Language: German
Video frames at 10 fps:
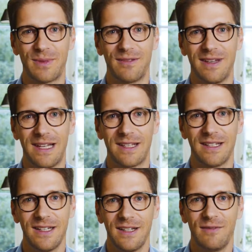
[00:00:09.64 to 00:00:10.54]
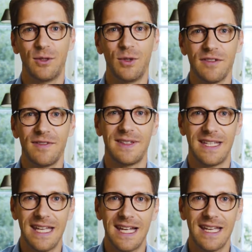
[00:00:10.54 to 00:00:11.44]
der Welt. Wir dürfen
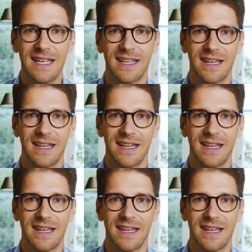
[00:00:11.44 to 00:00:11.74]
täglich